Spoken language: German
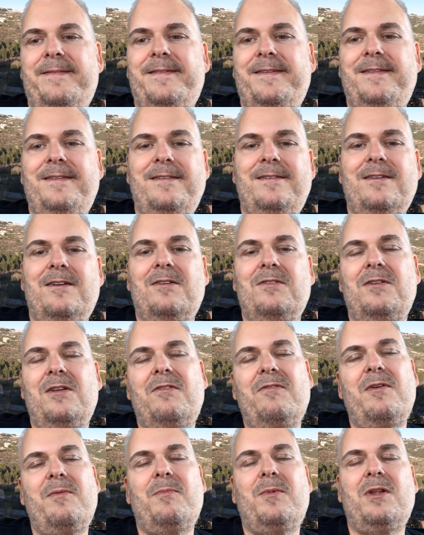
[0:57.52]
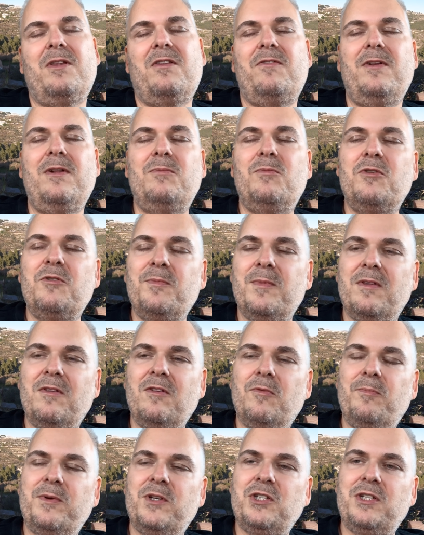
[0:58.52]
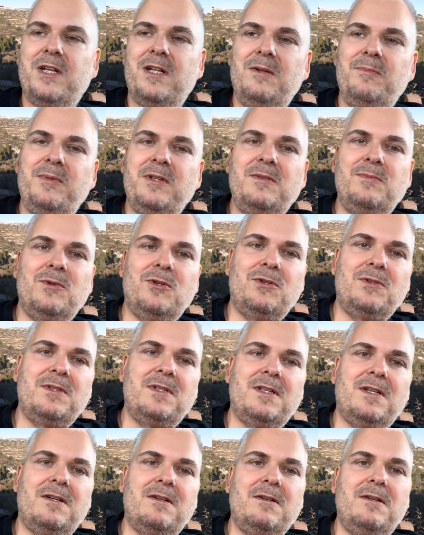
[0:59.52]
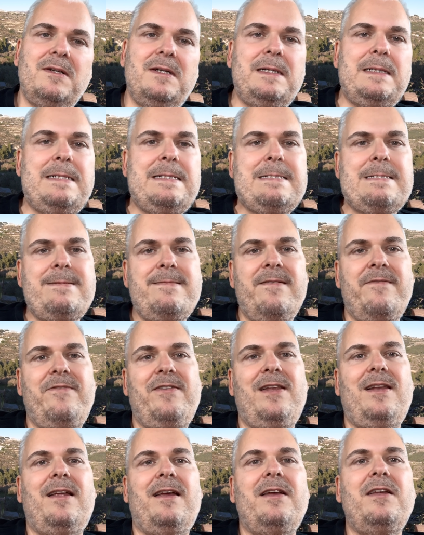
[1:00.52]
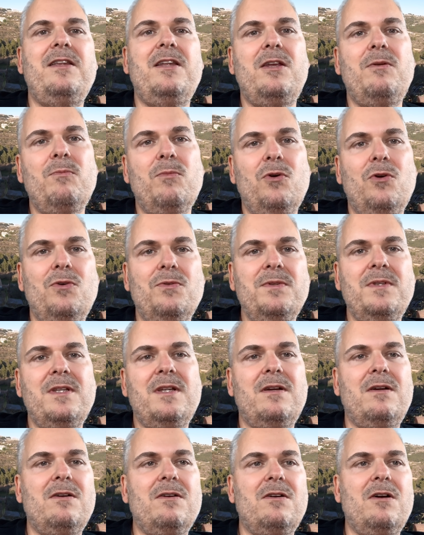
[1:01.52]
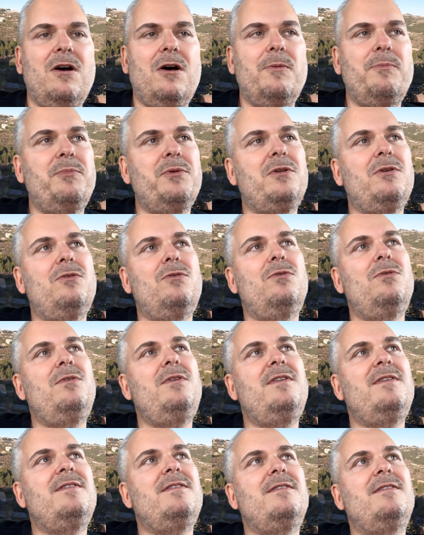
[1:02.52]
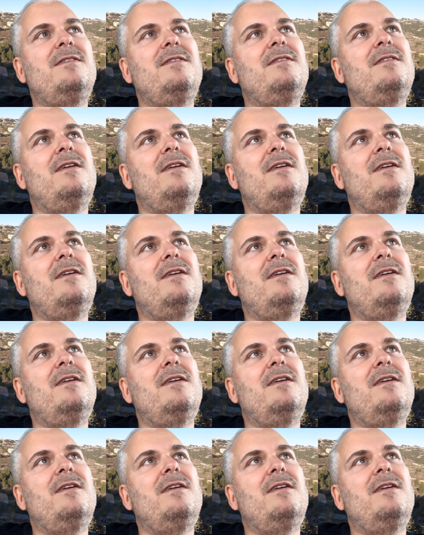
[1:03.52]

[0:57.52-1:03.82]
Sie sagen ja, wenn man es will, muss man es noch bestellen bis Montag. Vielleicht nicht Montag, aber kurz